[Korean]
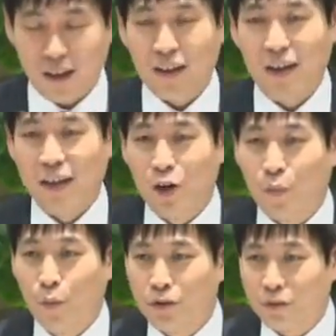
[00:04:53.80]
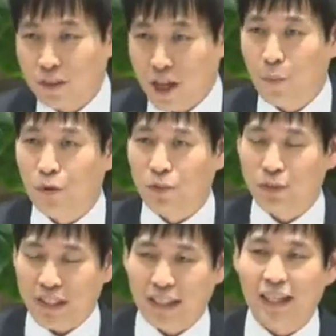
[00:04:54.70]
이런 모세의 모습을
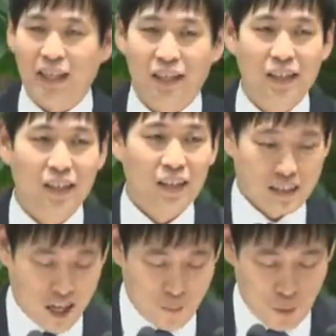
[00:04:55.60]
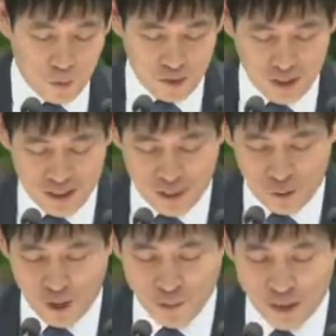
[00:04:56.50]
자세히 살펴보기를
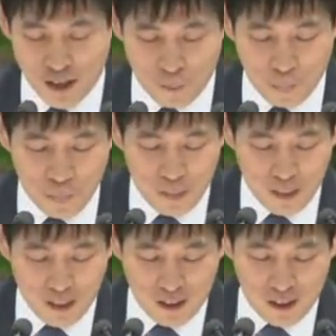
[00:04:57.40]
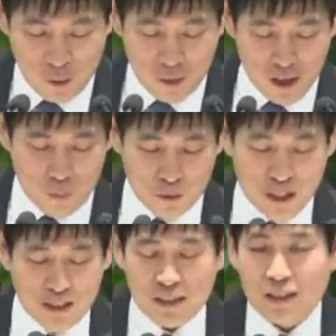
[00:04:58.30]
원합니다. 원래
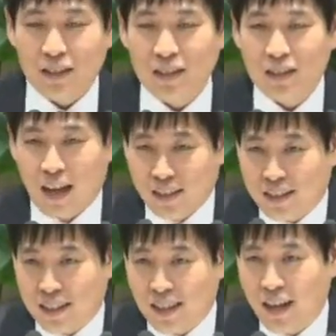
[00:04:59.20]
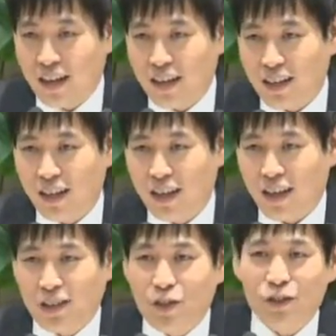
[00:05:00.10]
모세는 양치기가
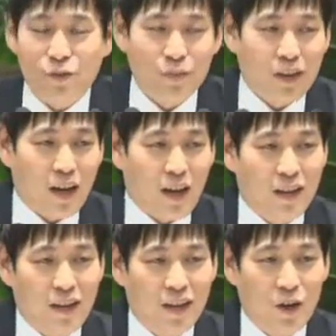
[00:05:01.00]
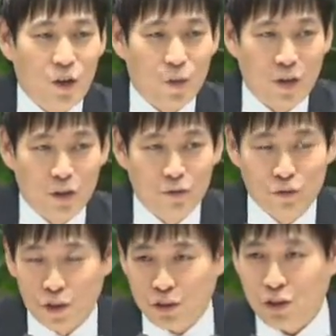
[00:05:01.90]
아니었습니다. 원래
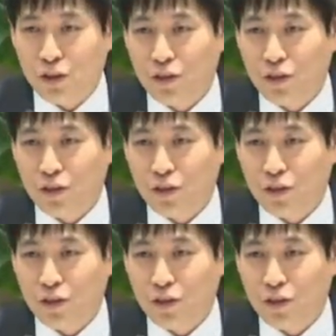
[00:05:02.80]
누구였죠?